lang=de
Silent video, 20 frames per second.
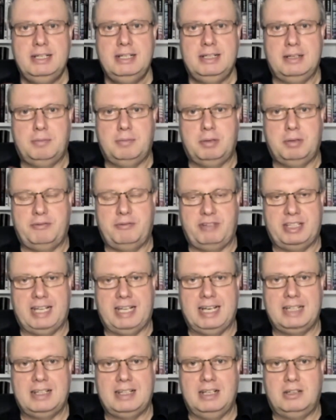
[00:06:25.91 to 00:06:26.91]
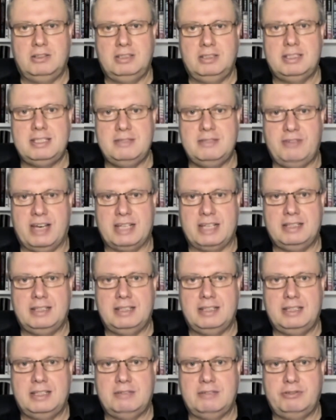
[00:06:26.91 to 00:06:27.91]
Aber Verdacht lautet, sie werden
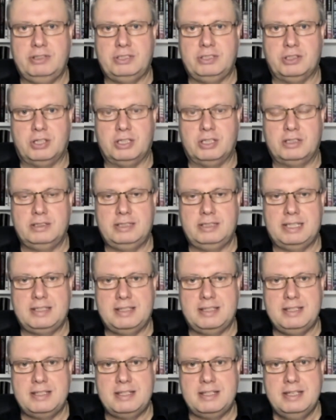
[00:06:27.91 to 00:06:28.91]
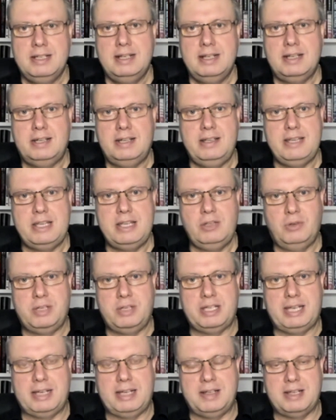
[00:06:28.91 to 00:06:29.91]
dann dafür sorgen, dass es nicht nur die
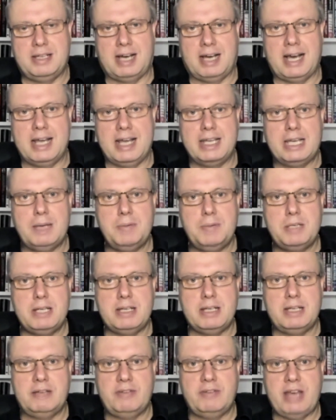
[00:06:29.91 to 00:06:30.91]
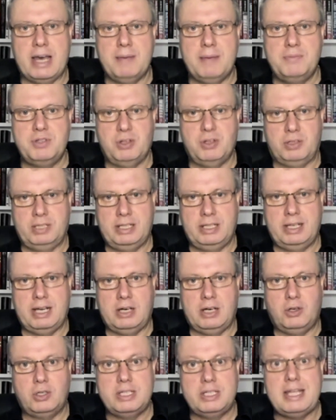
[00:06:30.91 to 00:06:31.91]
GT3 gibt in der WM, sondern
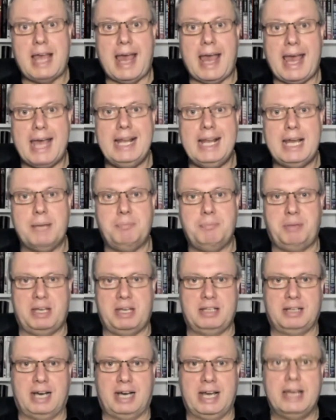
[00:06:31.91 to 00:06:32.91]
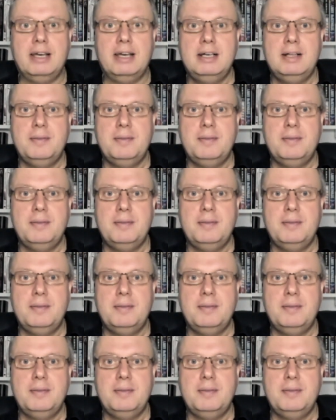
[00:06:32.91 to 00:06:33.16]
auch die LMP3